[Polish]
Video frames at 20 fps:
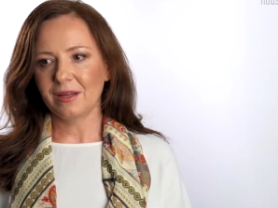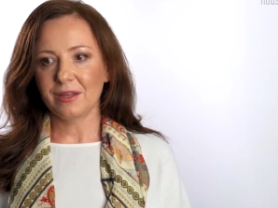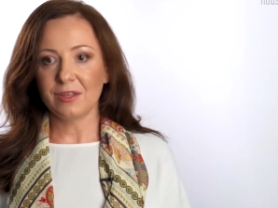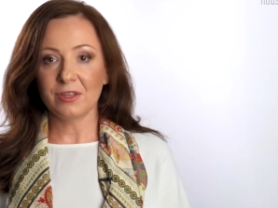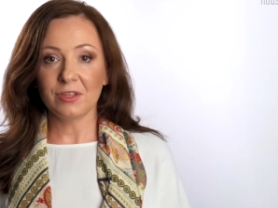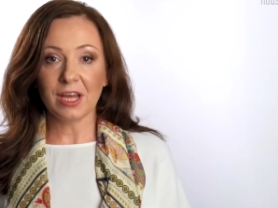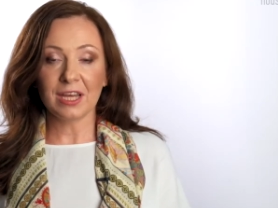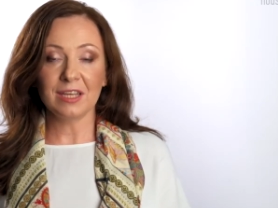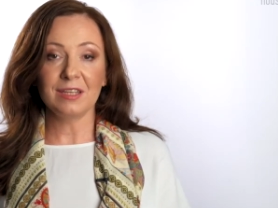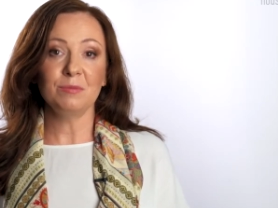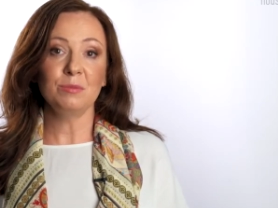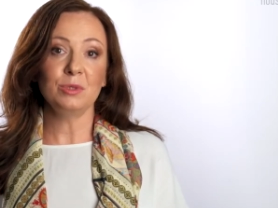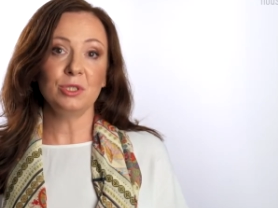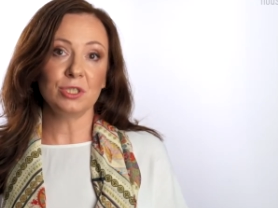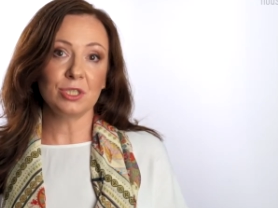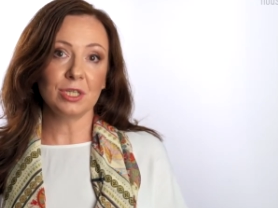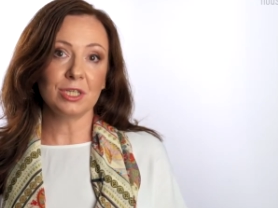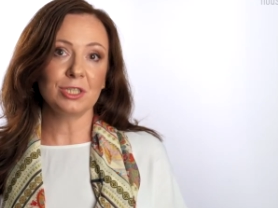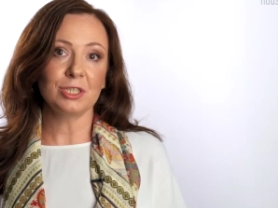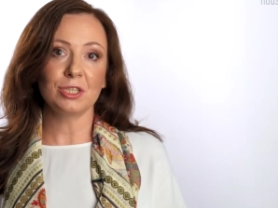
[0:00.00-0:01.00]
i wydaje
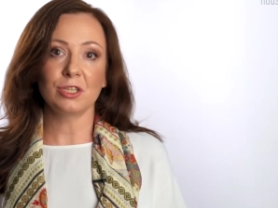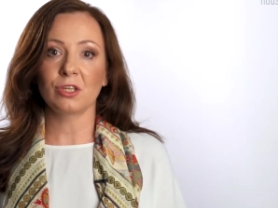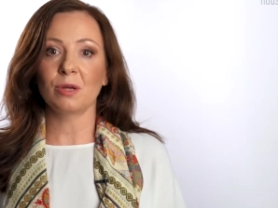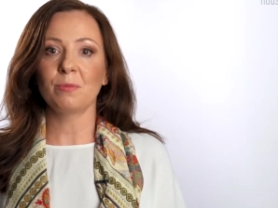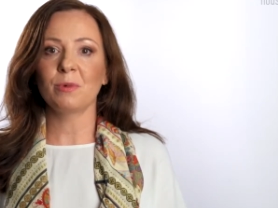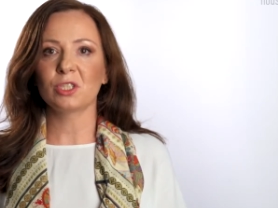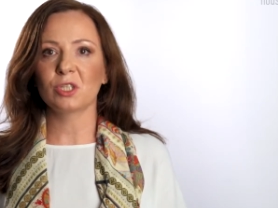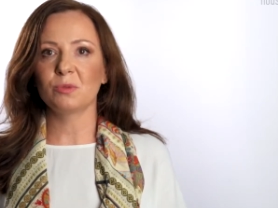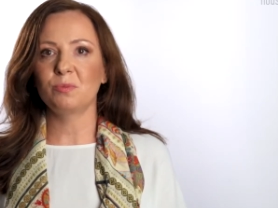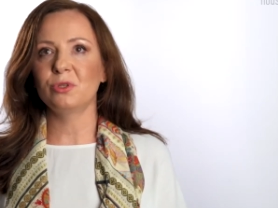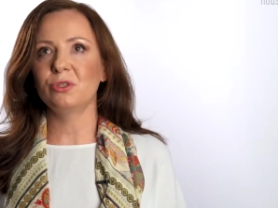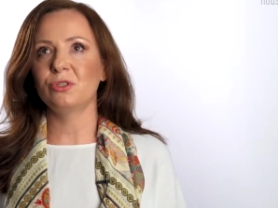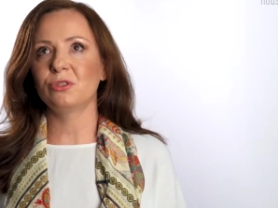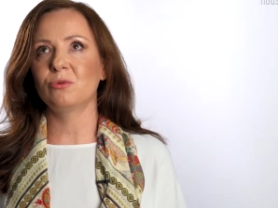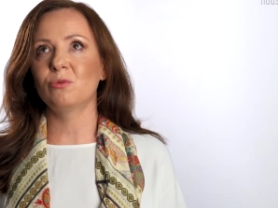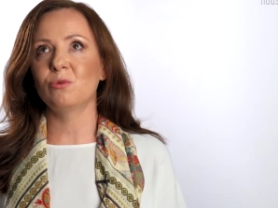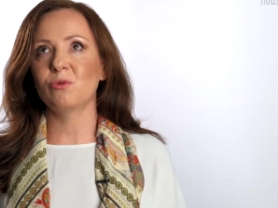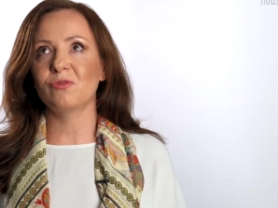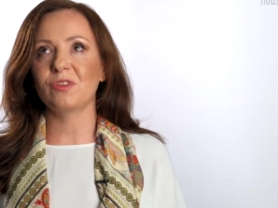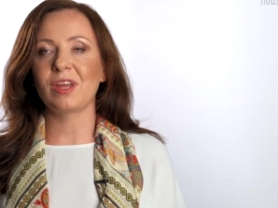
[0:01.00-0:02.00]
mi się, że to może
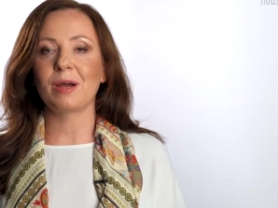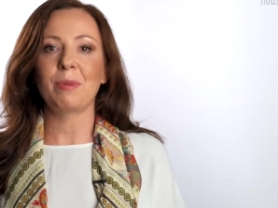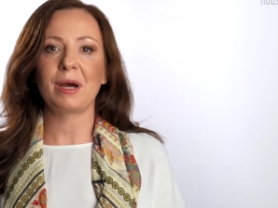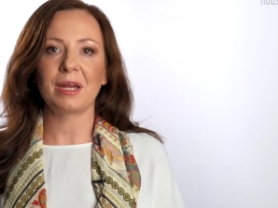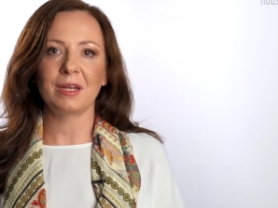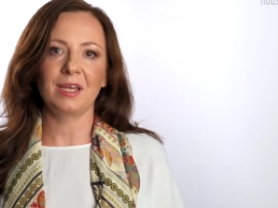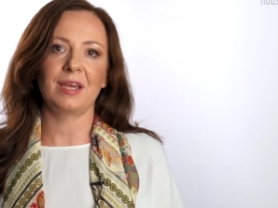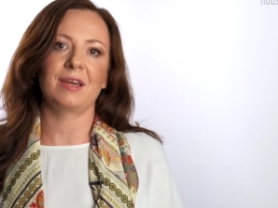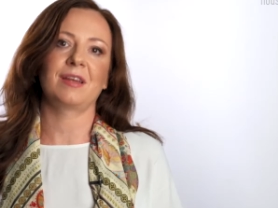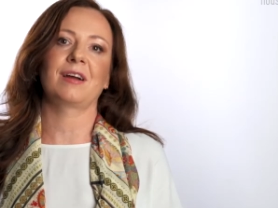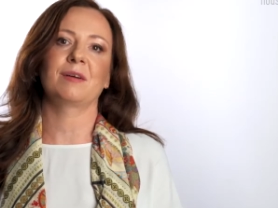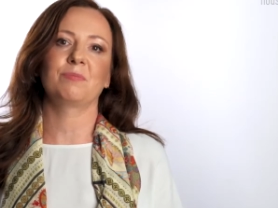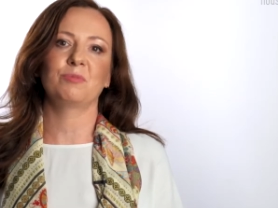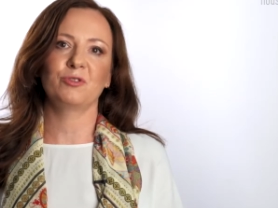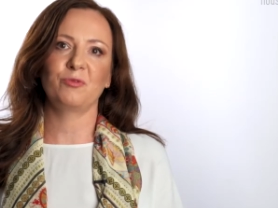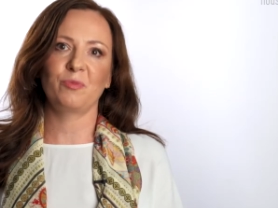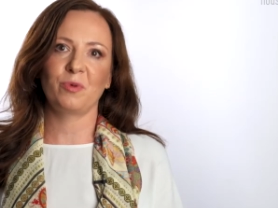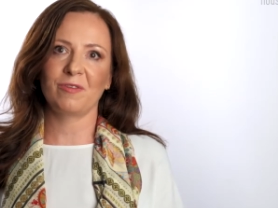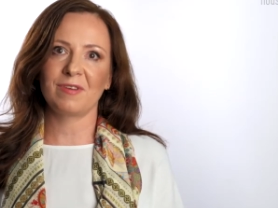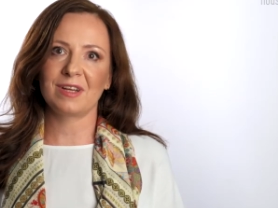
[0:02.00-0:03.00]
być główna bariera
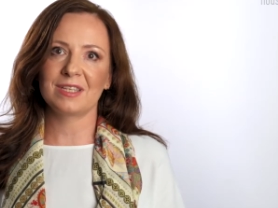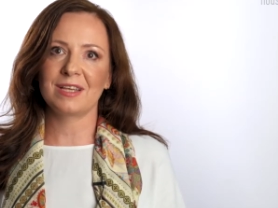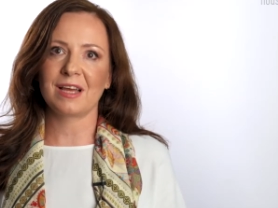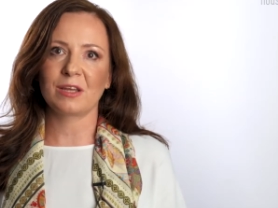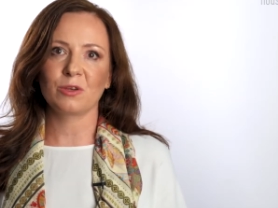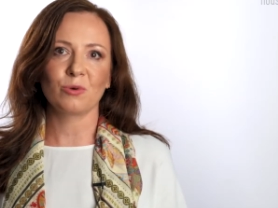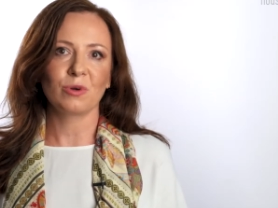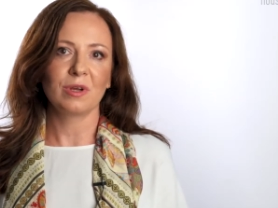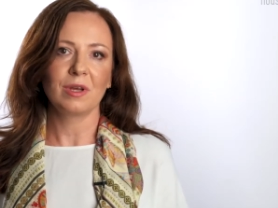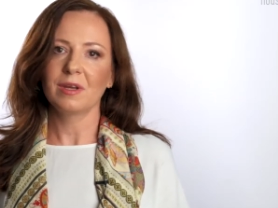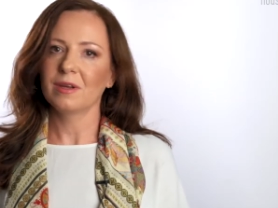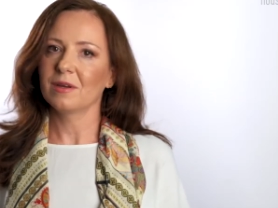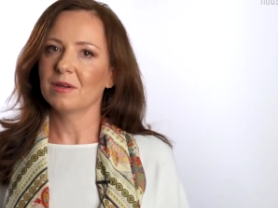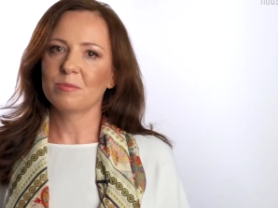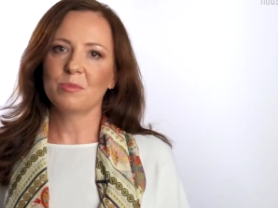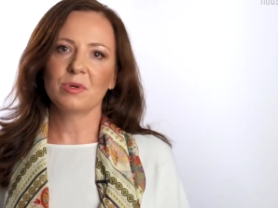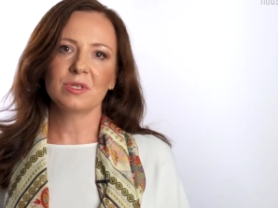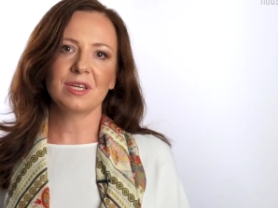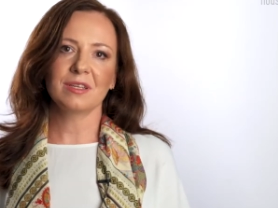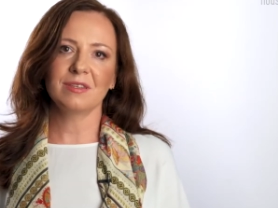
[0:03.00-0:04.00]
przy wprowadzaniu.
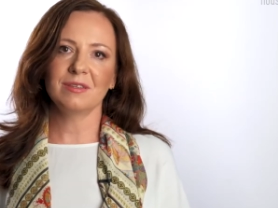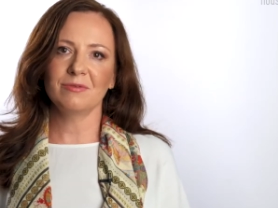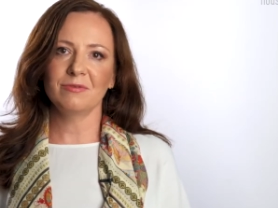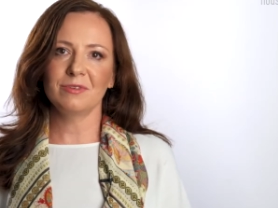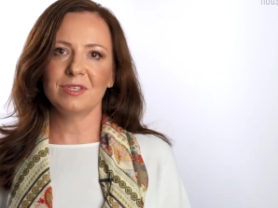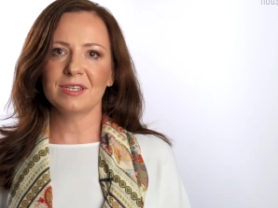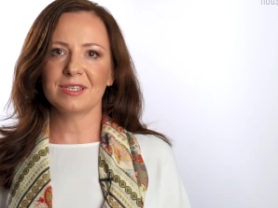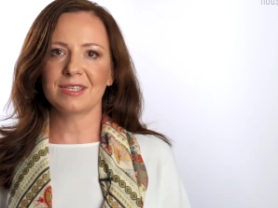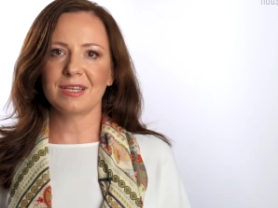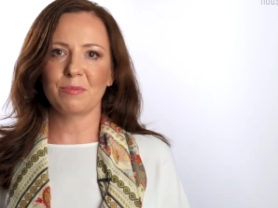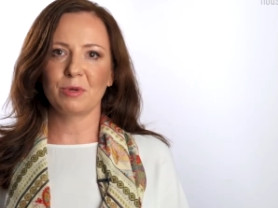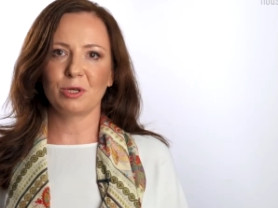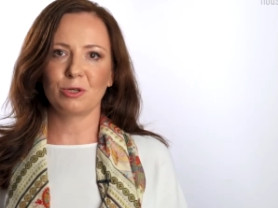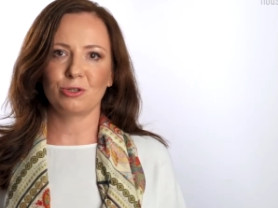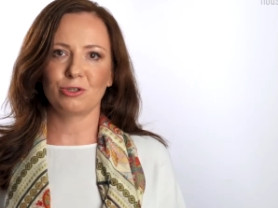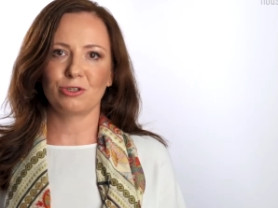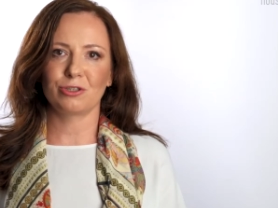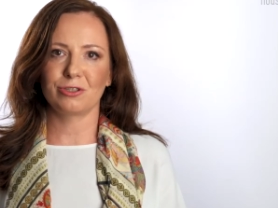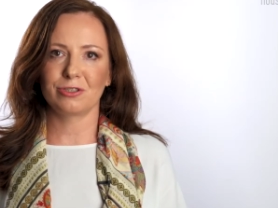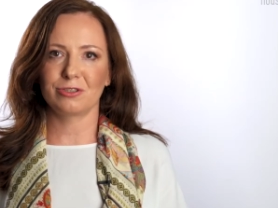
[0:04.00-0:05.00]
Poza tym widzę same
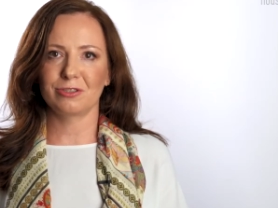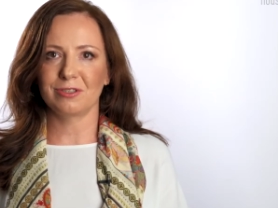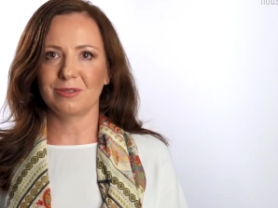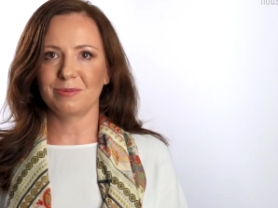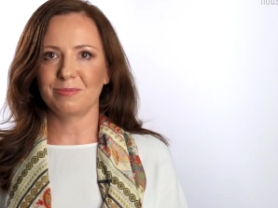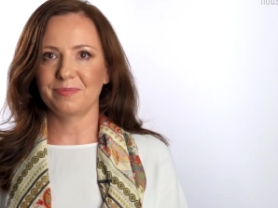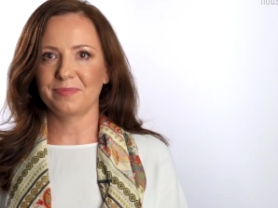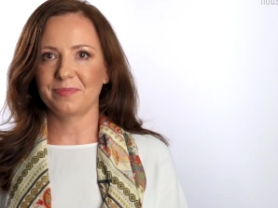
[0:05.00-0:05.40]
korzyści.